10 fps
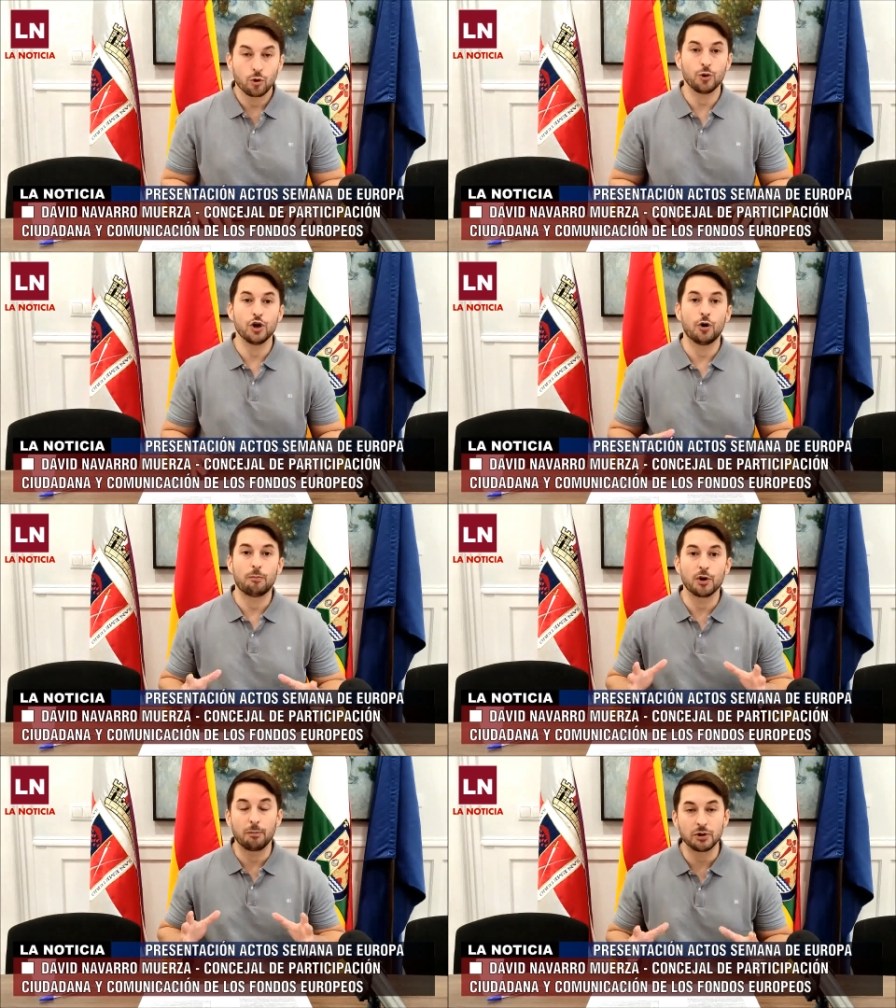
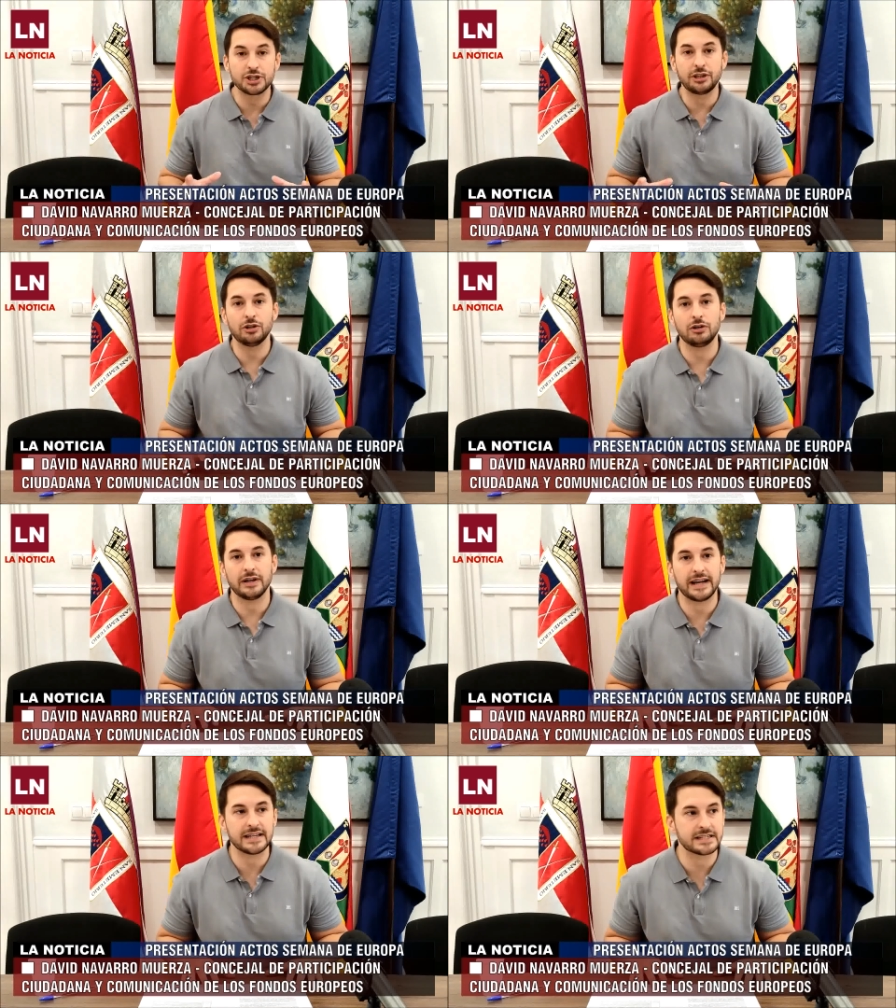cuyo propósito
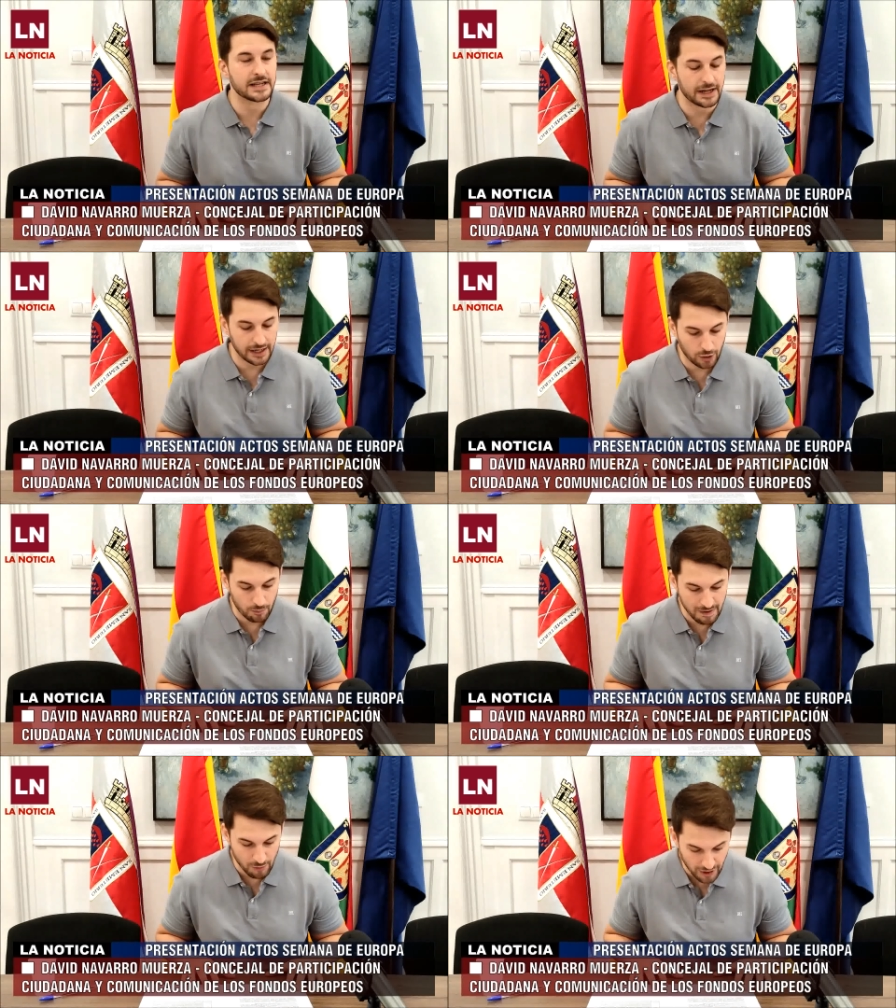es eh,
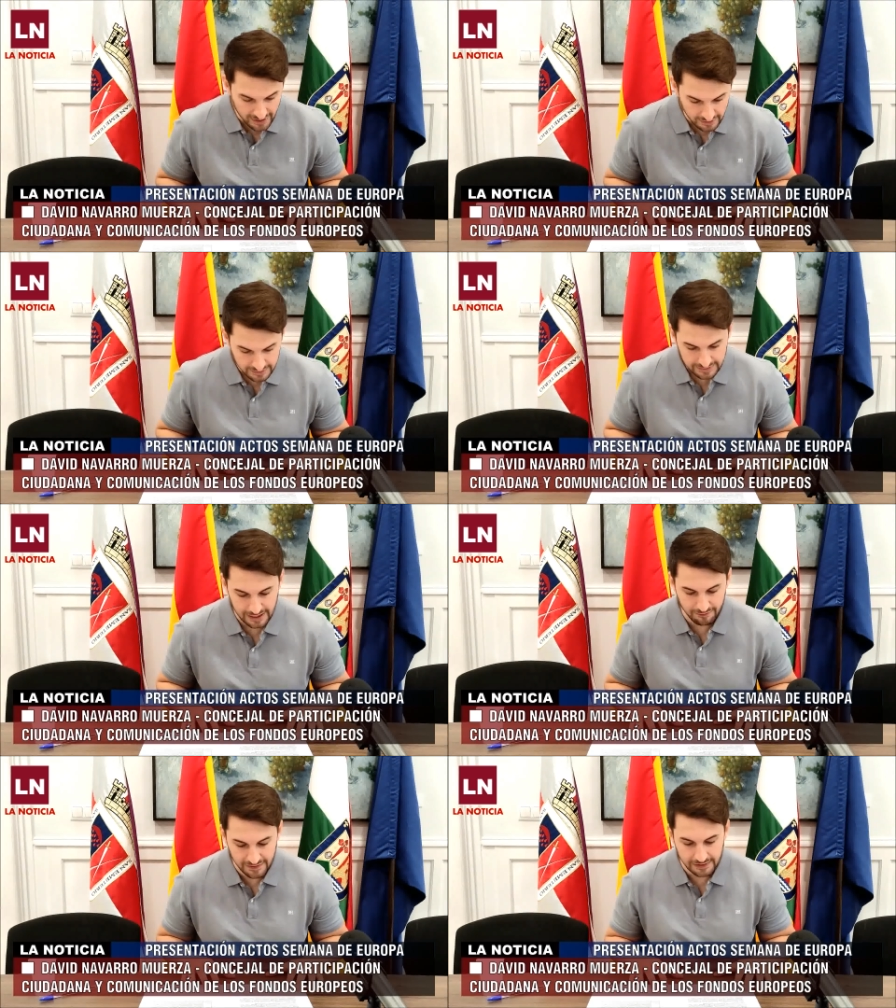conmemorar
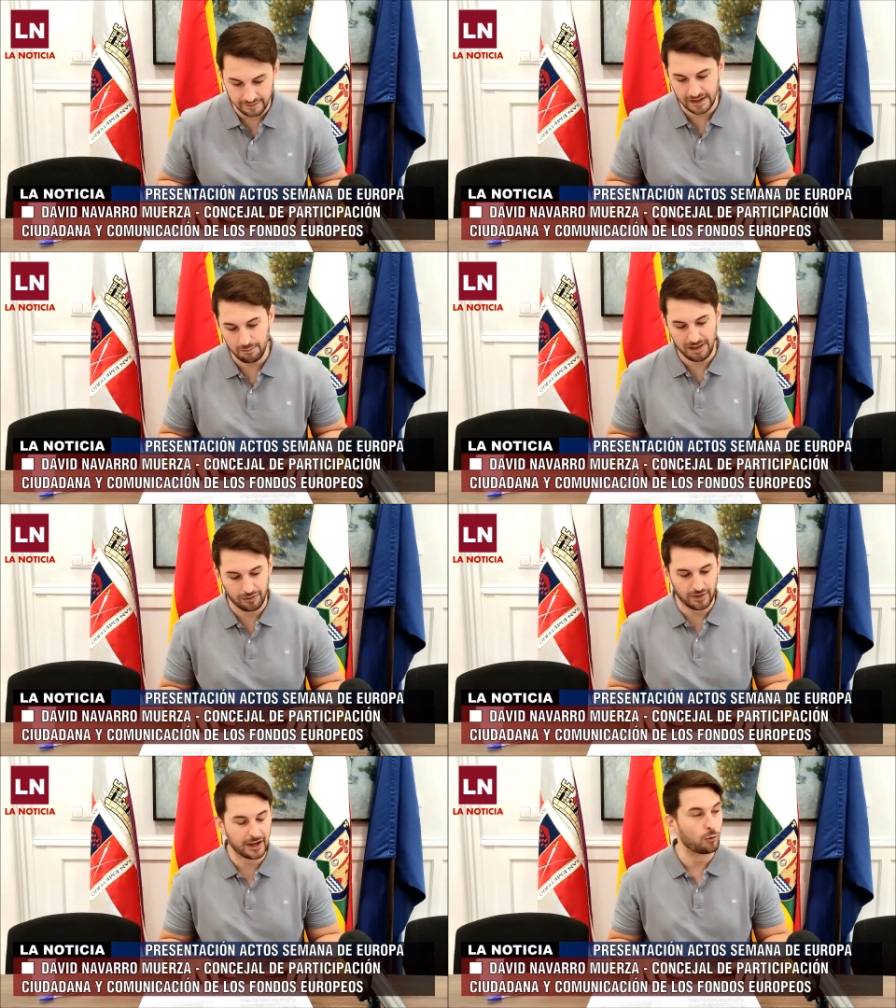el fin del
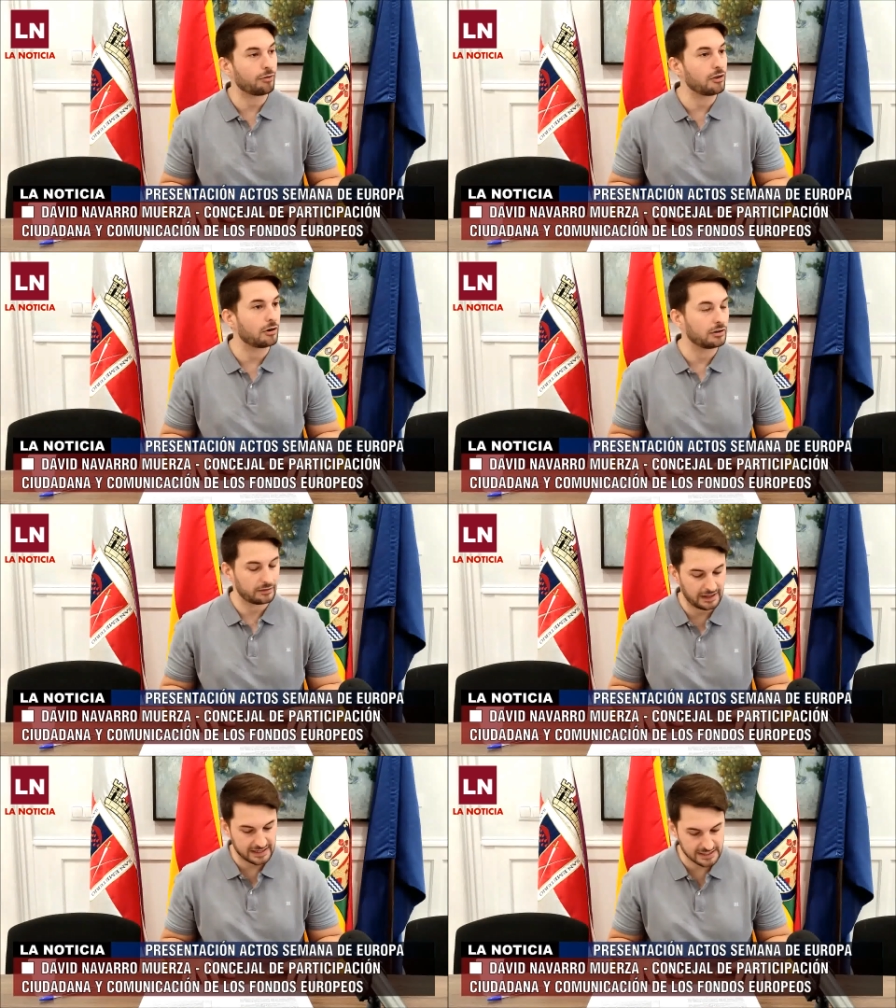plazo de
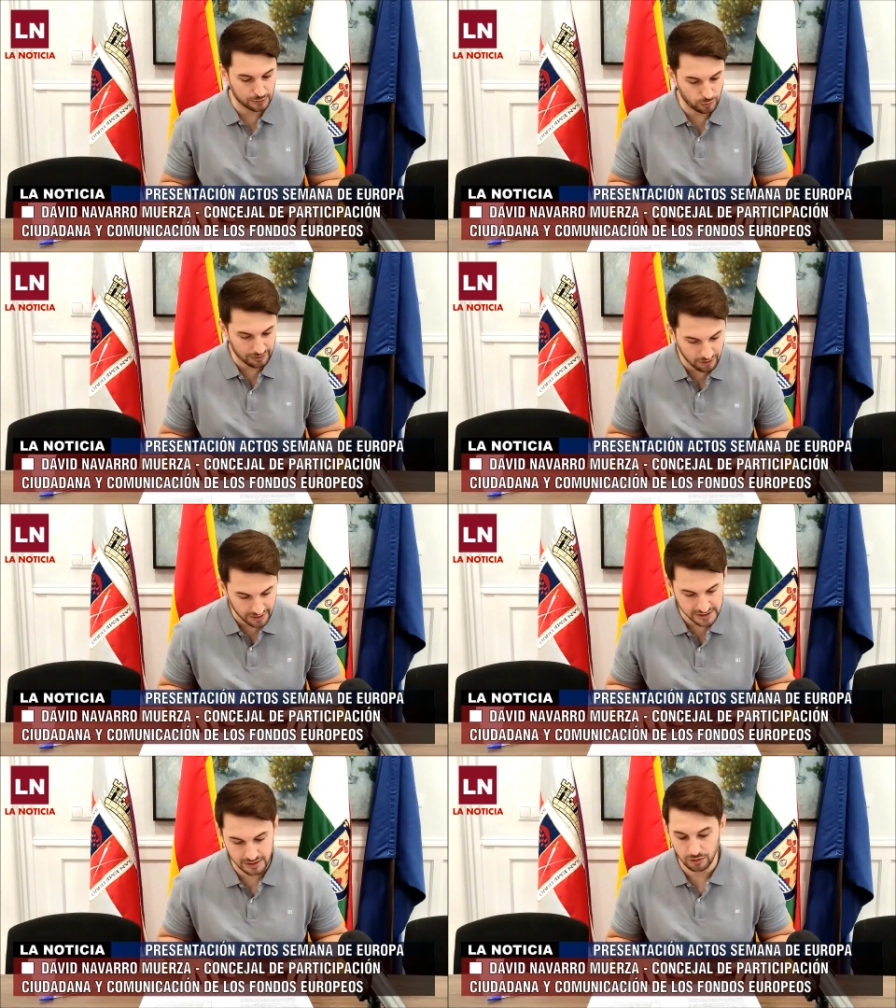ejecución de las
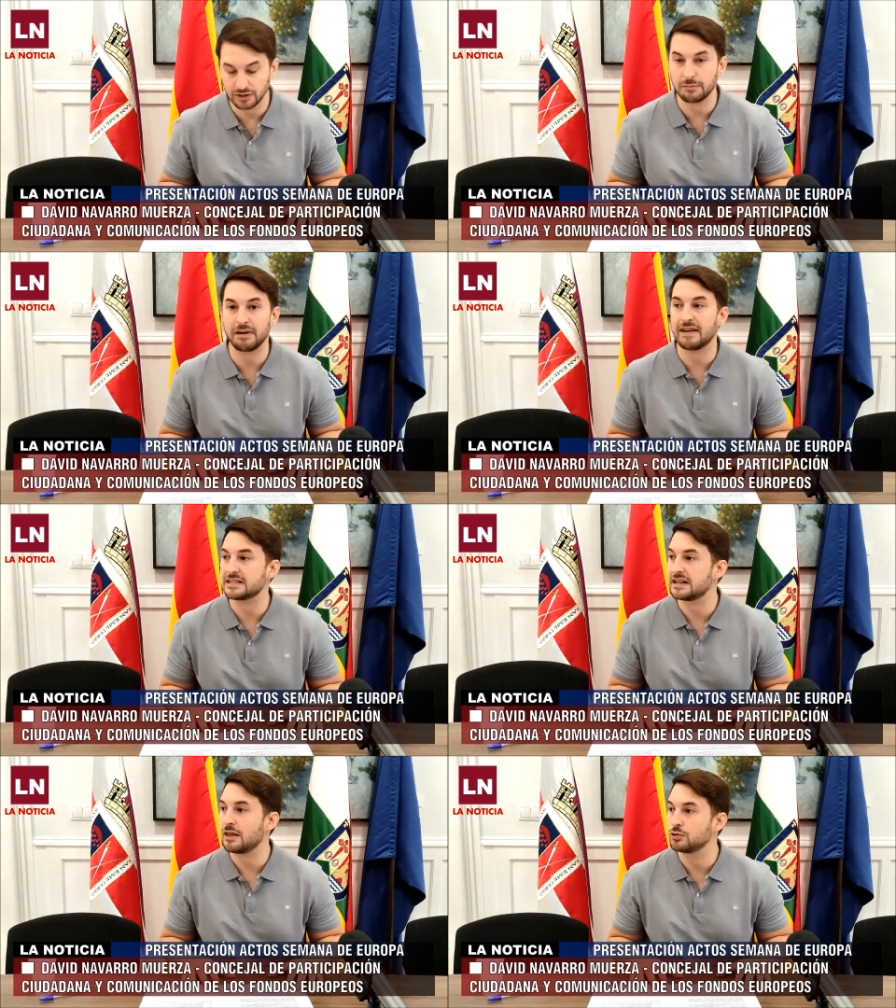actuaciones
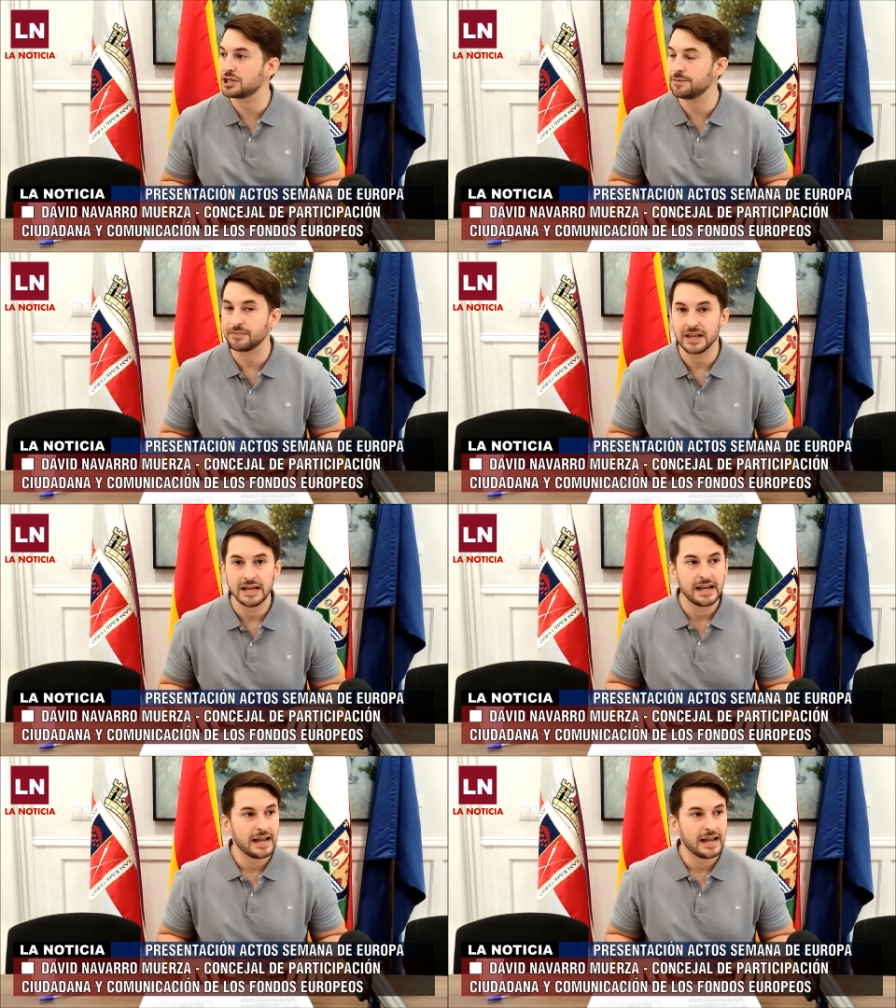contempladas en la DUSI